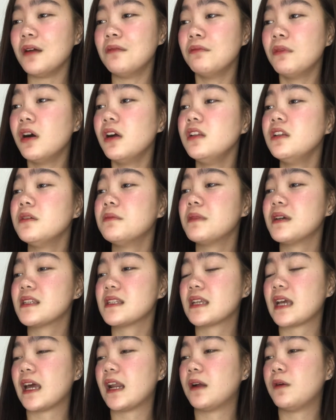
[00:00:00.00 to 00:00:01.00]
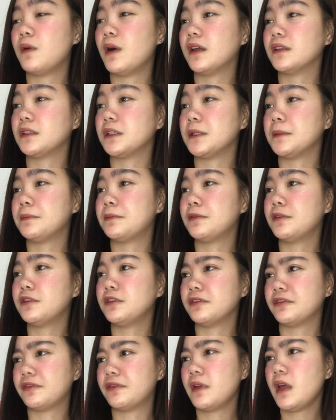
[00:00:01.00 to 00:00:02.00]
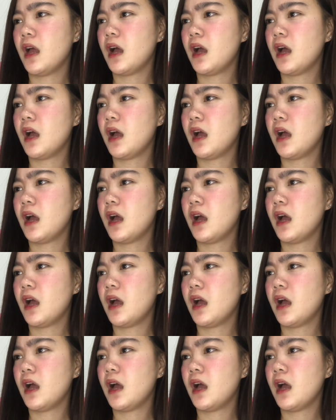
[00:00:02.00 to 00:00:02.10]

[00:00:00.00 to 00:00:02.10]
volume mascara waterproof.